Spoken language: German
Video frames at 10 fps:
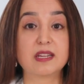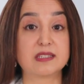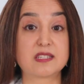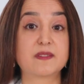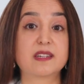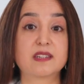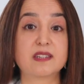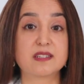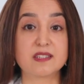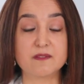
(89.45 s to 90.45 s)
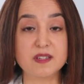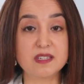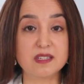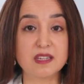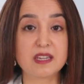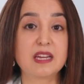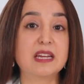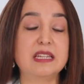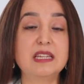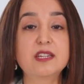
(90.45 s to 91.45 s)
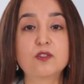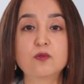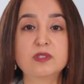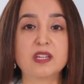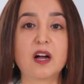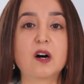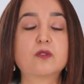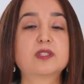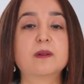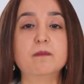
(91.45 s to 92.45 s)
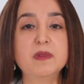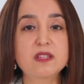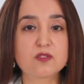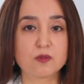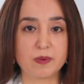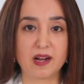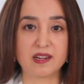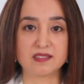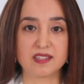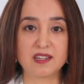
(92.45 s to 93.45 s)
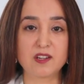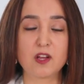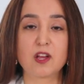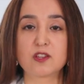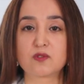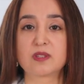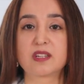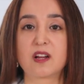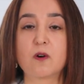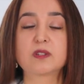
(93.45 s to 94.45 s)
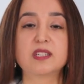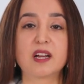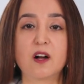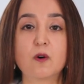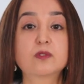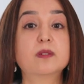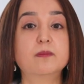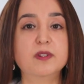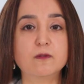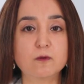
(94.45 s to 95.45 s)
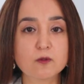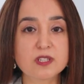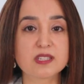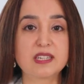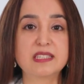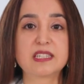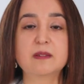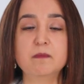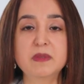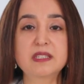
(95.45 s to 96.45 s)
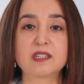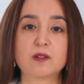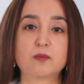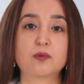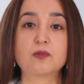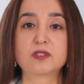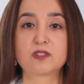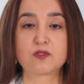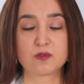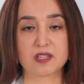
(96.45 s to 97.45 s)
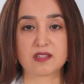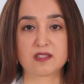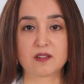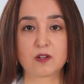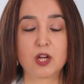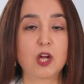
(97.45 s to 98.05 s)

Deswegen ist es wichtig, nicht nur die Haut mitzubehandeln, sondern auch die Haut bewusst in den Mittelpunkt zu setzen.